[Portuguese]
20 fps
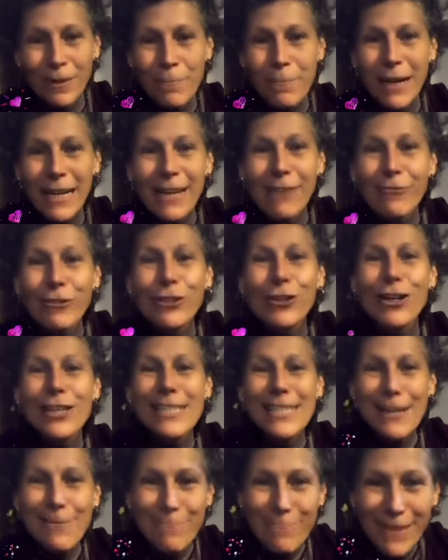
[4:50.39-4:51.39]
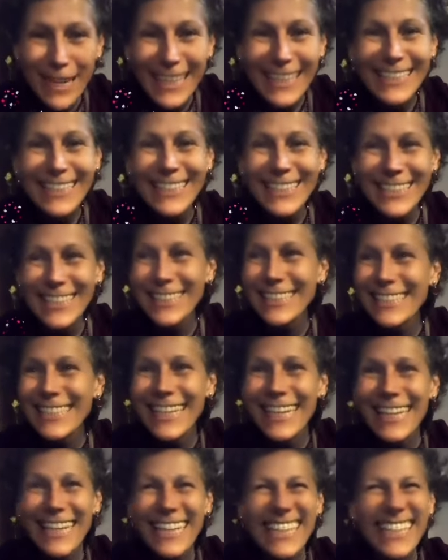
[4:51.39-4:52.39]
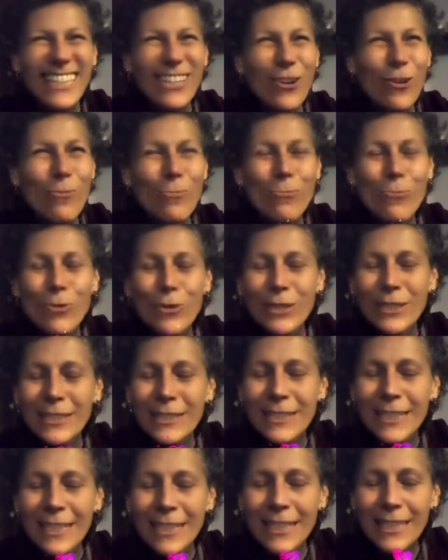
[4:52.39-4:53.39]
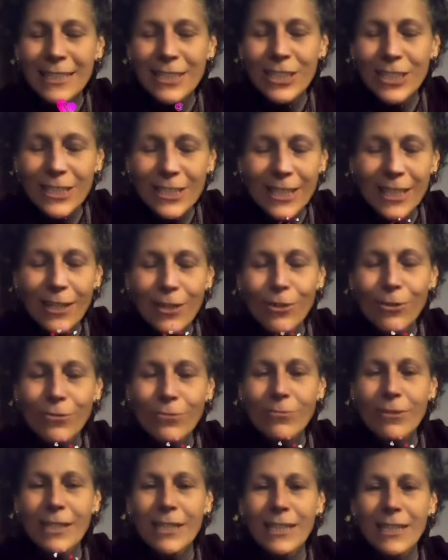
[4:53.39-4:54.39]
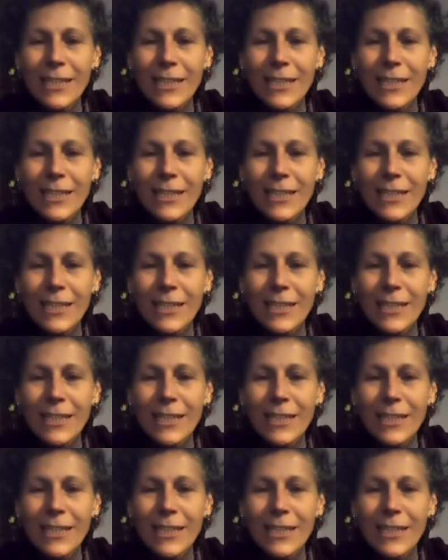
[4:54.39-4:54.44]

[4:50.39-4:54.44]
maravilhosamente e com muita gratidão,